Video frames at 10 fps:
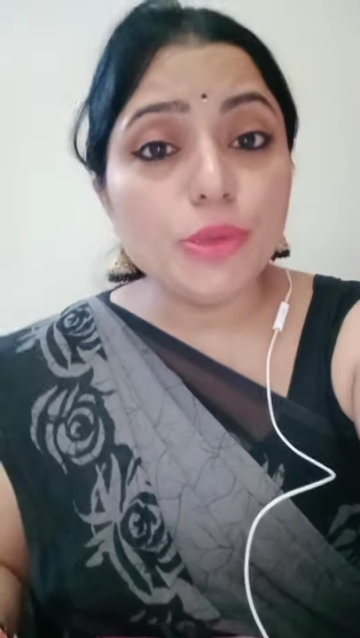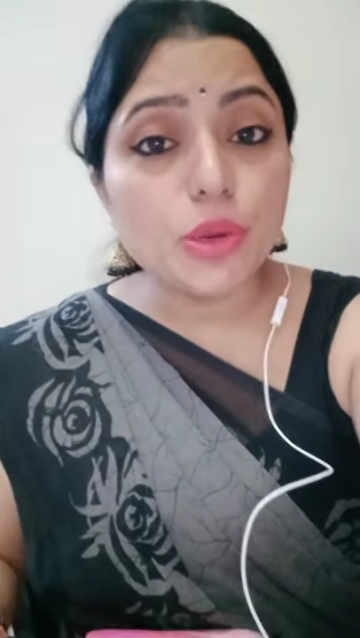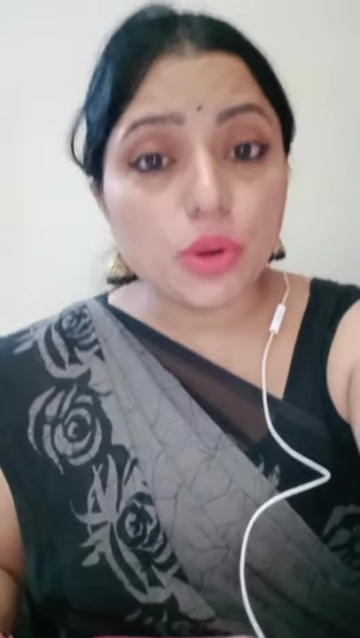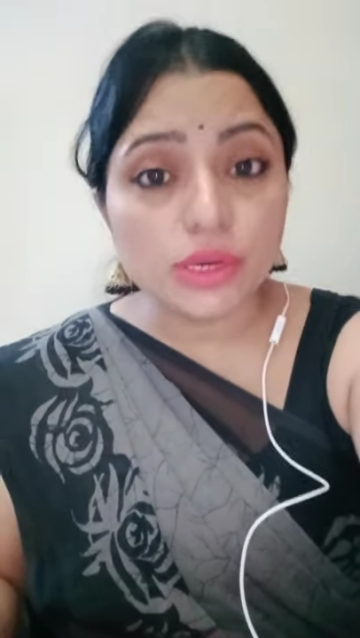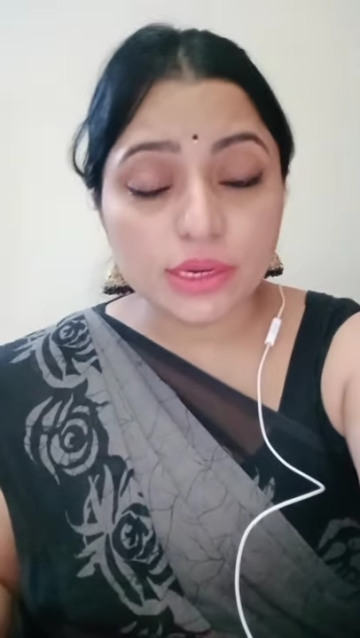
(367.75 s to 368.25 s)

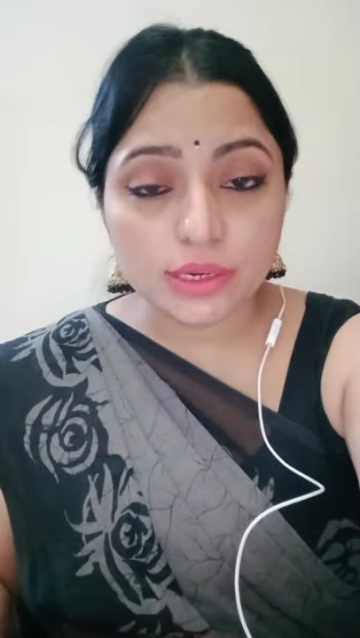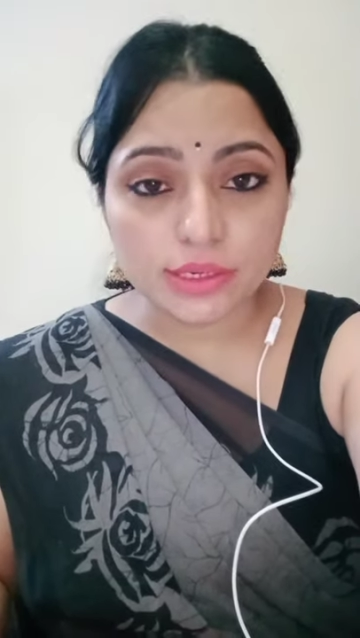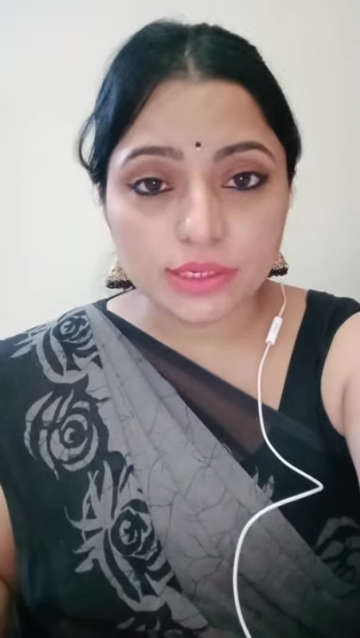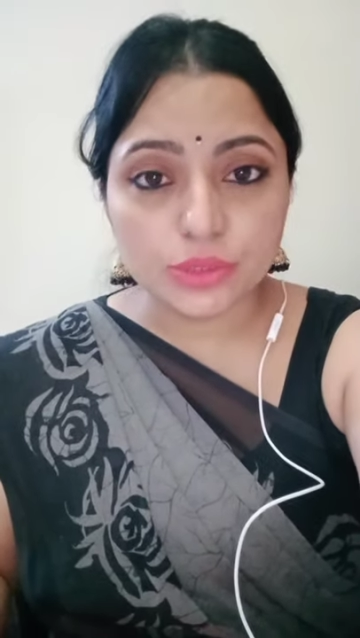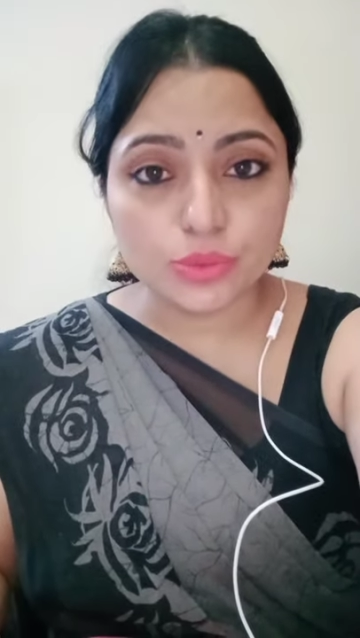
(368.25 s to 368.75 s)
प्योर कर
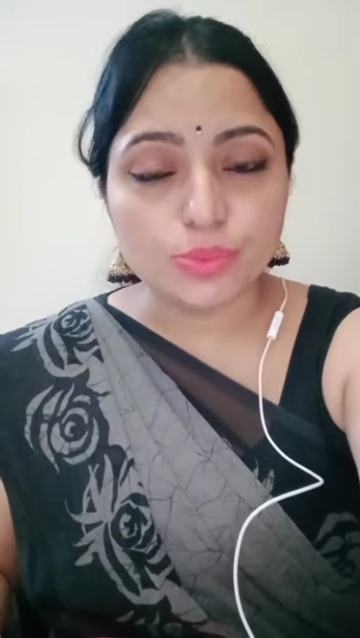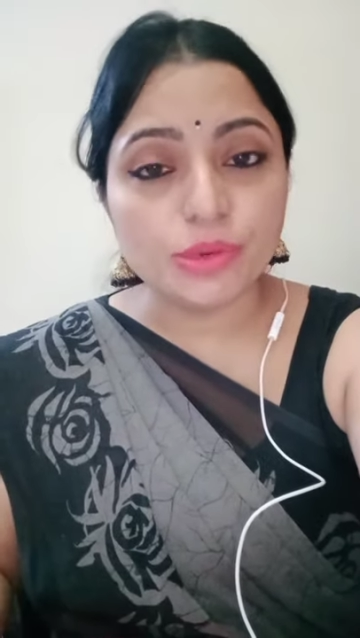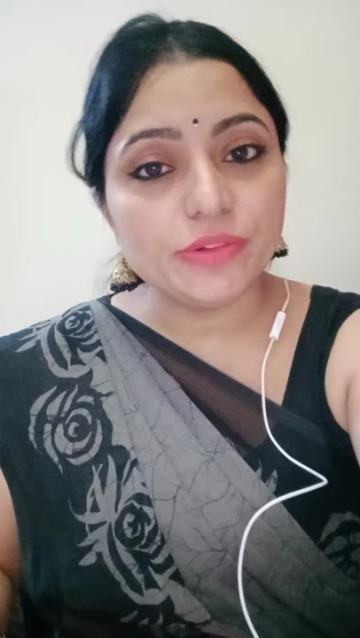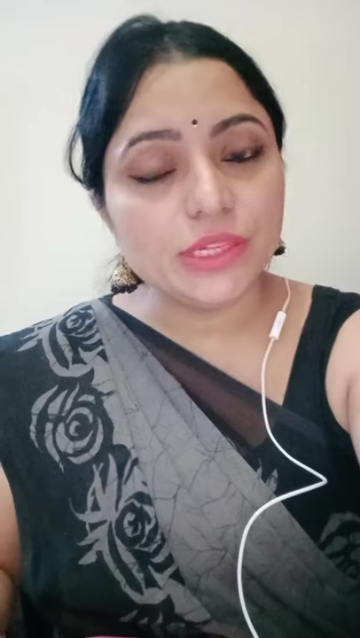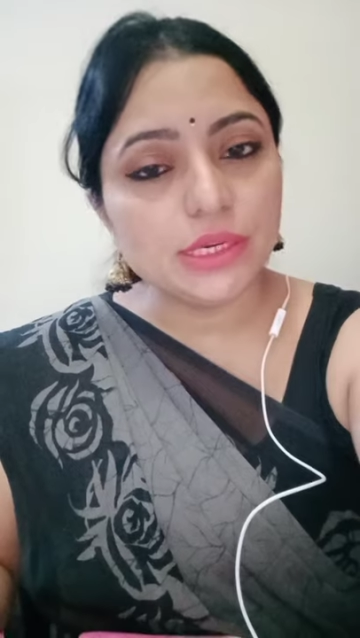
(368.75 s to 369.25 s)
देती हूँ
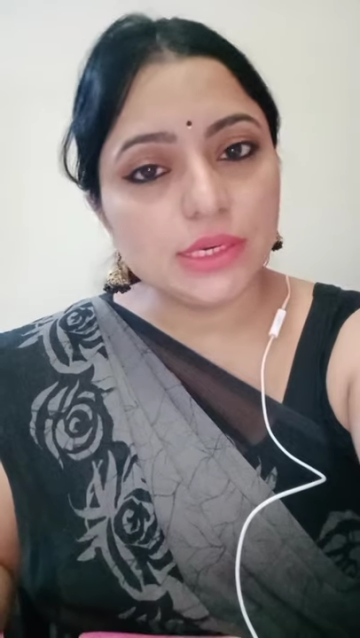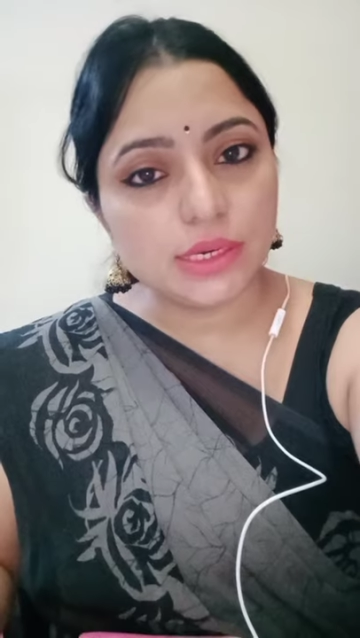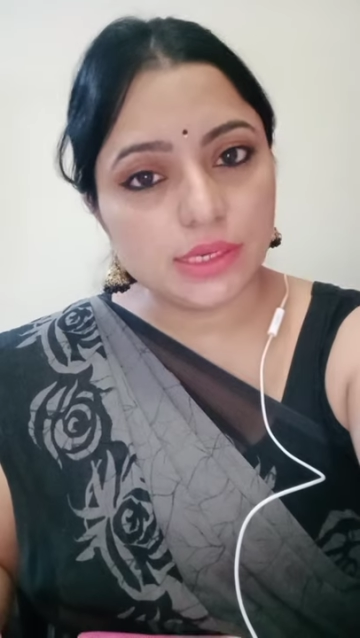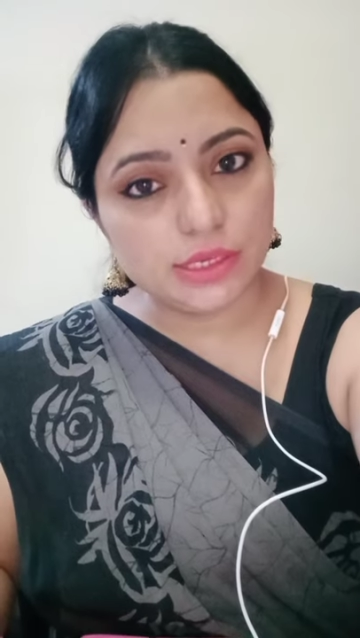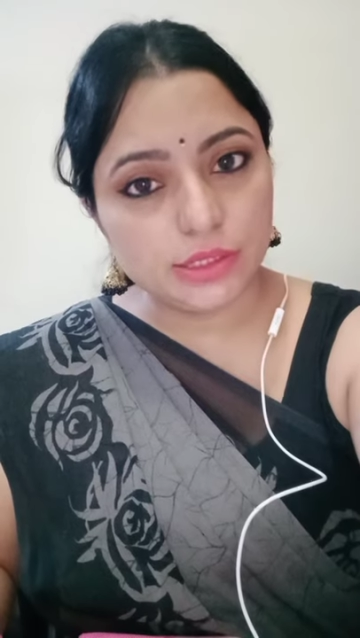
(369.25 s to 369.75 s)
पवित्र
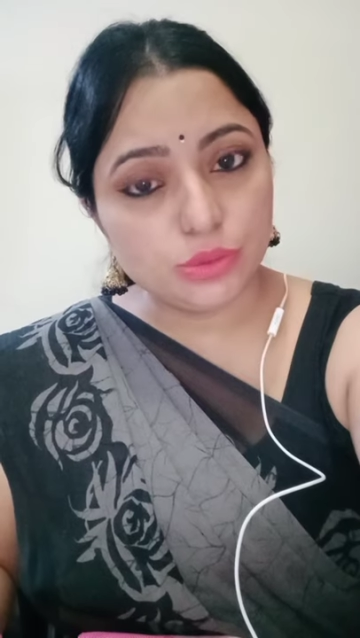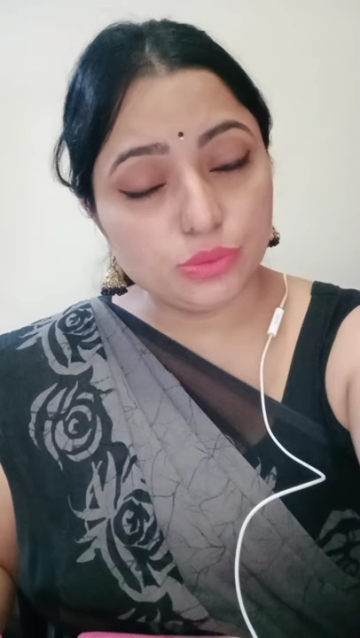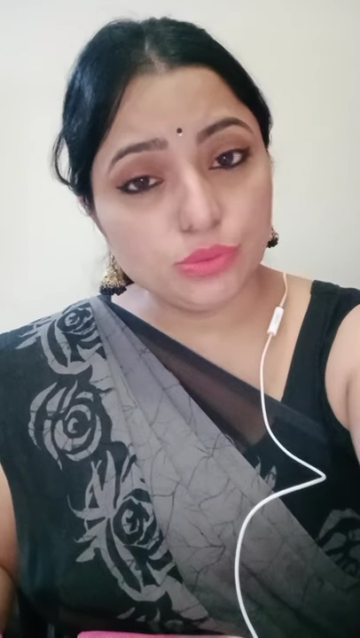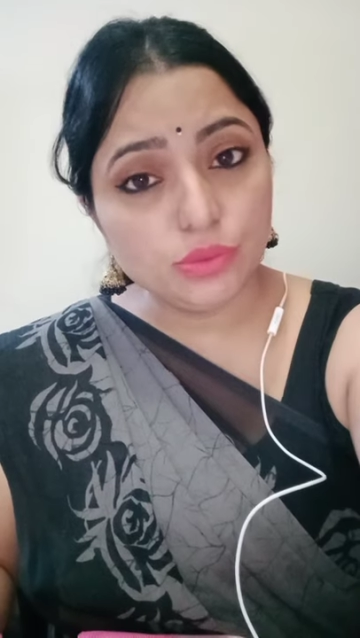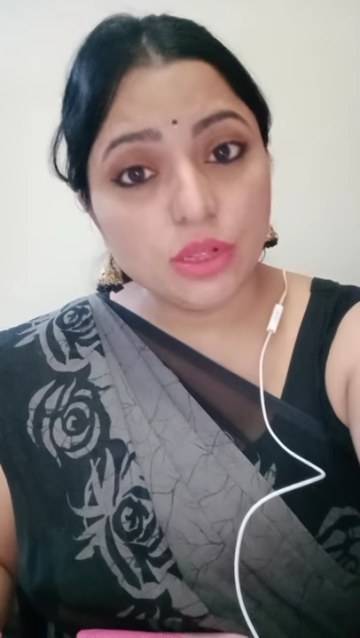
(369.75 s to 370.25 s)
कर देती
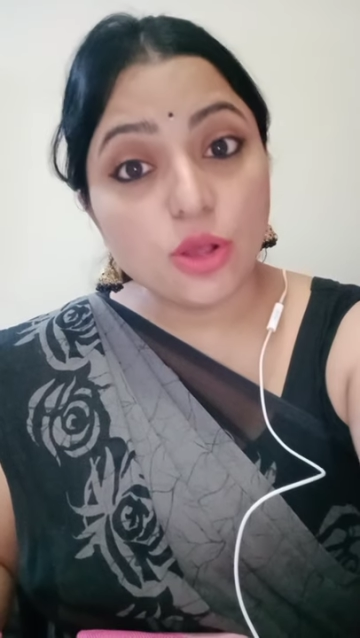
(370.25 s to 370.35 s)
हूँ